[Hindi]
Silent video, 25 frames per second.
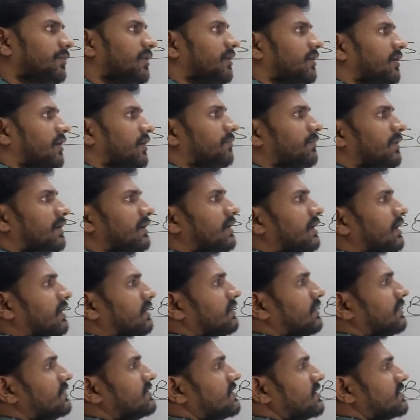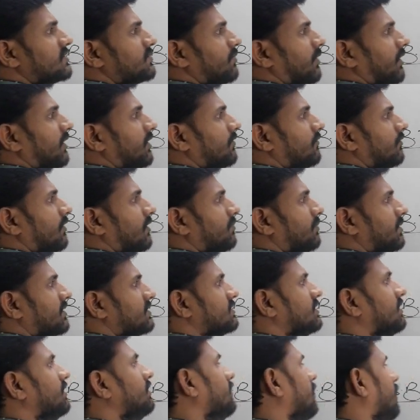रिकमेंड किया था 6.1
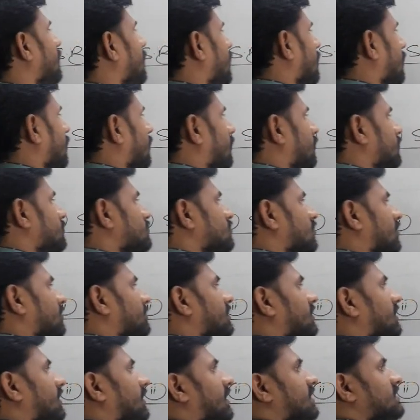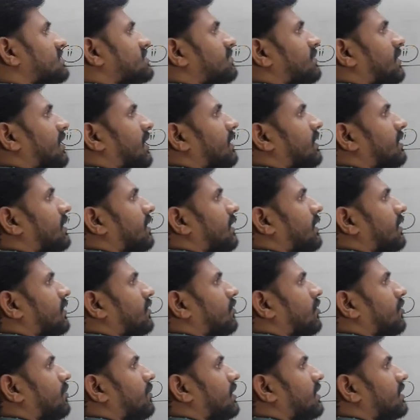परसेंट और जो अभी एसबीआई का
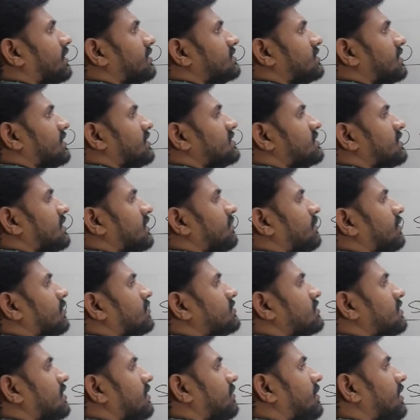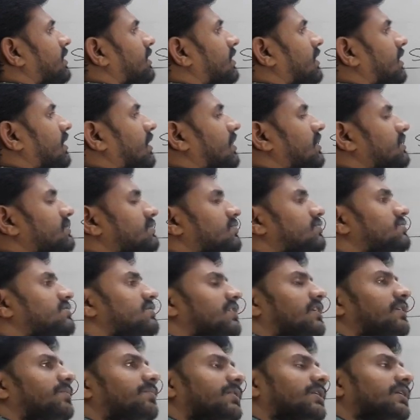इकोनॉमिक रिसर्च टीम है उसने भी इंडिया का जो
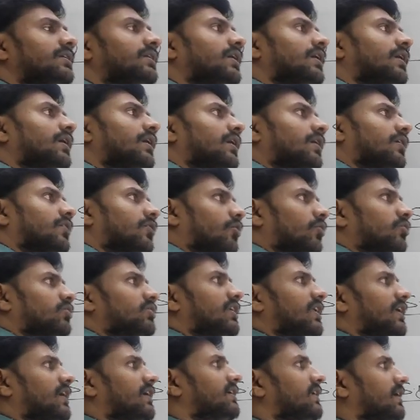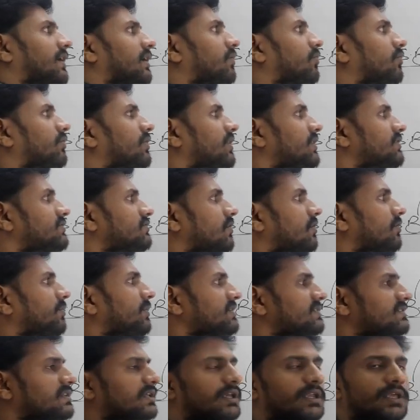जीडीपी ग्रोथ रेट है 19 और
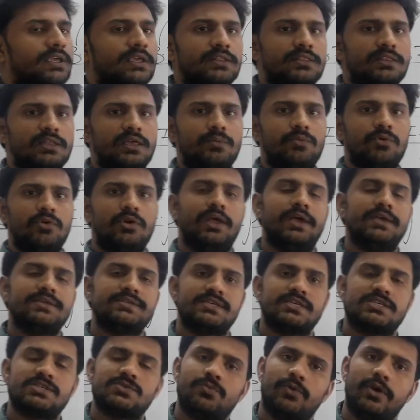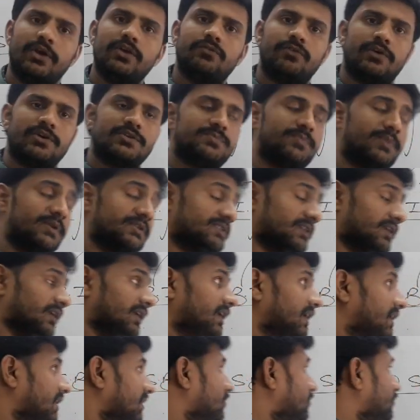20 के लिए कितना बोला है सिक्स परसेंट
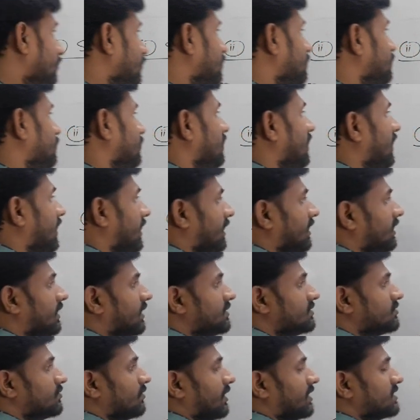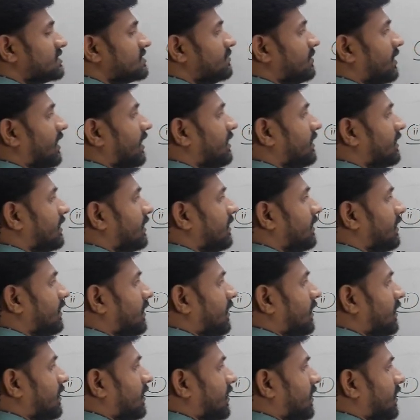लेकिन उन्होंने बोला है कि जो एस ने
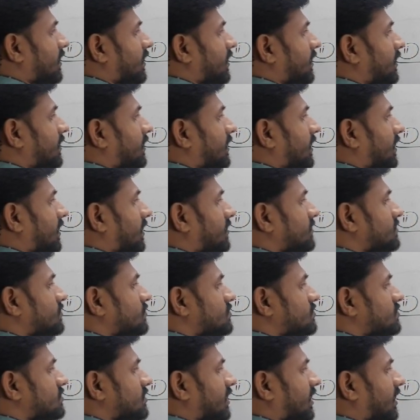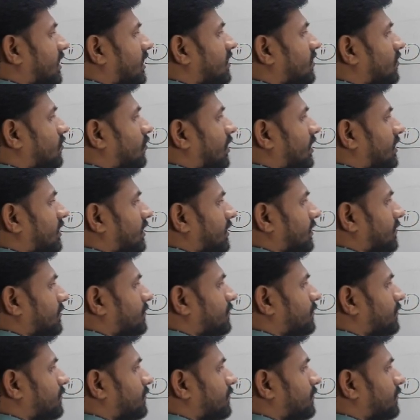कि इंडिया का जो सेकेंड क्वार्टर